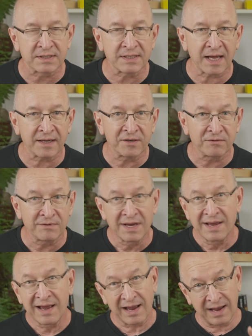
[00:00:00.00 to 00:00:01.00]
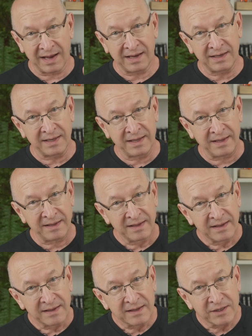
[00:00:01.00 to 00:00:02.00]
znają, ale
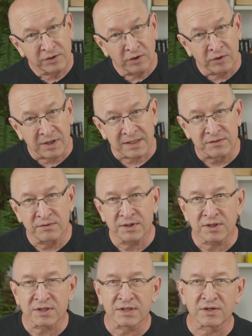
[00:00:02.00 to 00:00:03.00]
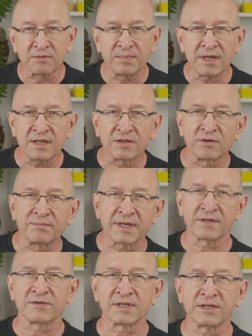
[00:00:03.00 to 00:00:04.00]
okazuje się, że zrobienie
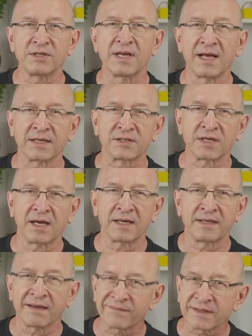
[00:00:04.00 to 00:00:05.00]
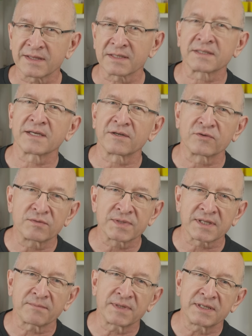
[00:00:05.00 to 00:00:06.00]
dobrego zasilacza, nawet na scalonym
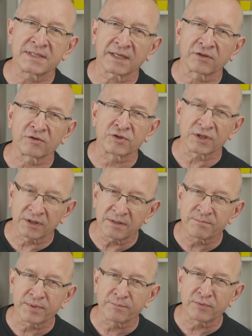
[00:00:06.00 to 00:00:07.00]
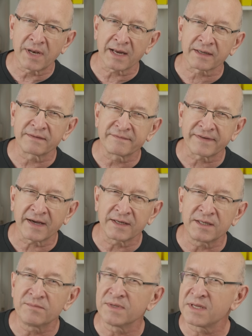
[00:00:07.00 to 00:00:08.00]
stabilizatorze, tym popularnym,
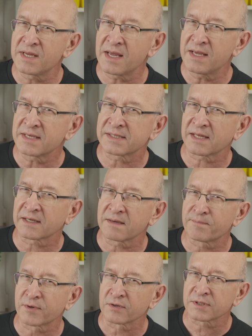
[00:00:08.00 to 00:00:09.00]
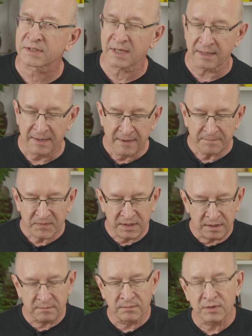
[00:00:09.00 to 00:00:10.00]
fajnym, nie jest takie proste.
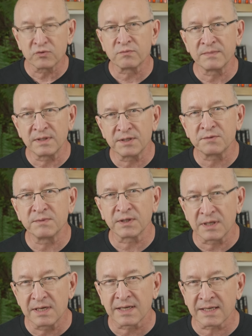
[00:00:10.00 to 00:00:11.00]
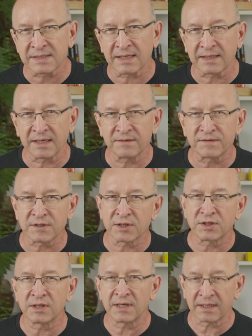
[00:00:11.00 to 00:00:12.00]
I my już mieliśmy kilka zadań
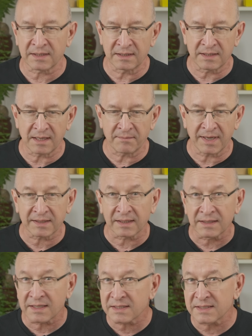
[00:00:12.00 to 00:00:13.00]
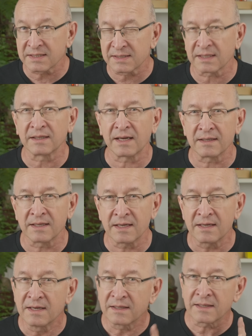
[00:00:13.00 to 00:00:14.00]
wcześniej na ten temat, a teraz jest
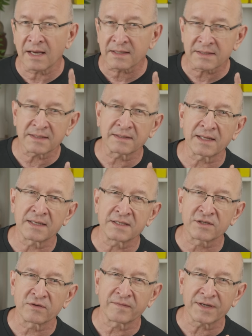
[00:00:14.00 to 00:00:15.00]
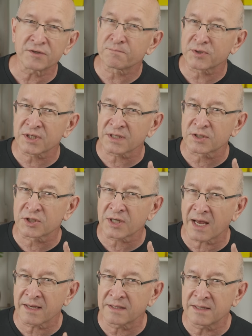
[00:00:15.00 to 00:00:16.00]
zadanie, jak sygnalizować
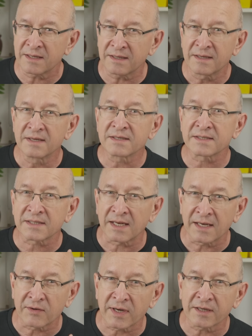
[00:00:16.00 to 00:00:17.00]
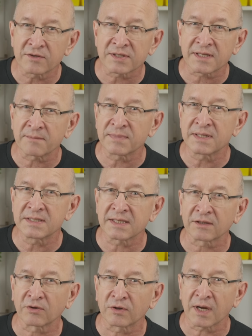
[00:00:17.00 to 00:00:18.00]
przegrzanie scalanego
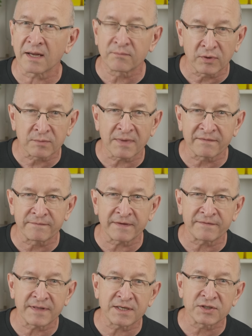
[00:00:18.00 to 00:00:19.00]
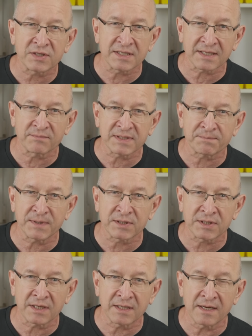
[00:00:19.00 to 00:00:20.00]
stabilizatora, bo on ma wewnętrzne
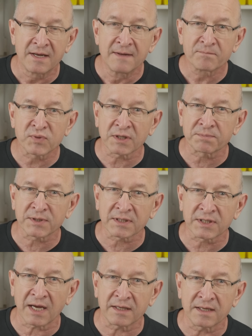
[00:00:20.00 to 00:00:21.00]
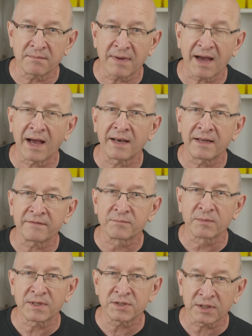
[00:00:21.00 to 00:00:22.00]
zabezpieczenie przed przegrzaniem, ale w
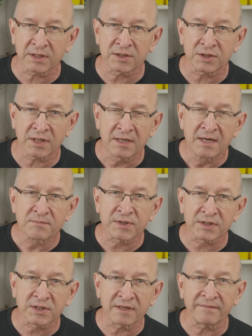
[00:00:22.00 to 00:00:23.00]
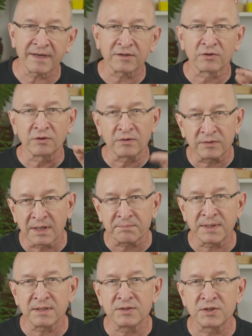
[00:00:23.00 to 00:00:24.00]
momencie, kiedy się przegrzewa, to
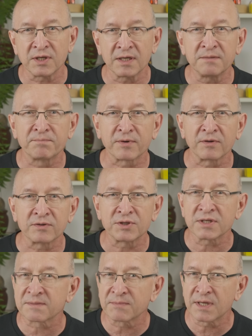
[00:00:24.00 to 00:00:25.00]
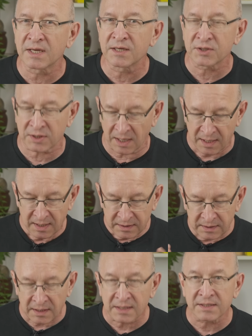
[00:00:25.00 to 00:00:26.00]
napięcie i prąd się zmniejsza.
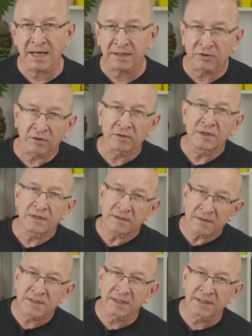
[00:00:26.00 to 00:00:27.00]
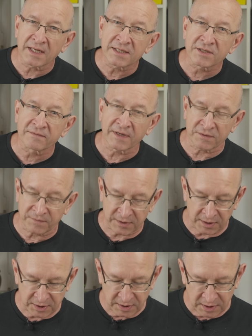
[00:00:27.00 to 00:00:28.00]
I teraz jak to sygnalizować
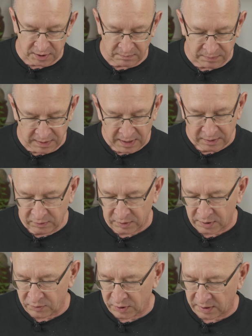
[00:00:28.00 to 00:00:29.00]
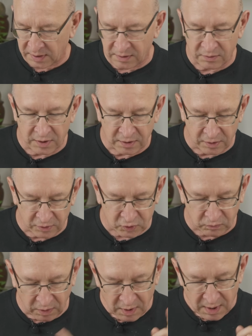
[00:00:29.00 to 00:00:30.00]
wcześniej, żeby do czegoś takiego nie
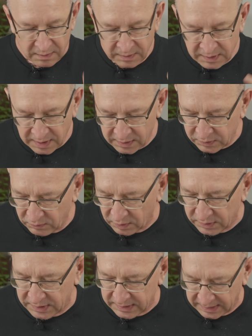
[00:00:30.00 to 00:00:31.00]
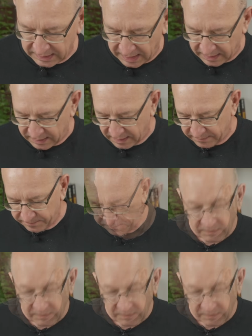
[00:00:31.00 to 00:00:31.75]
doszło. Interesujące zadania.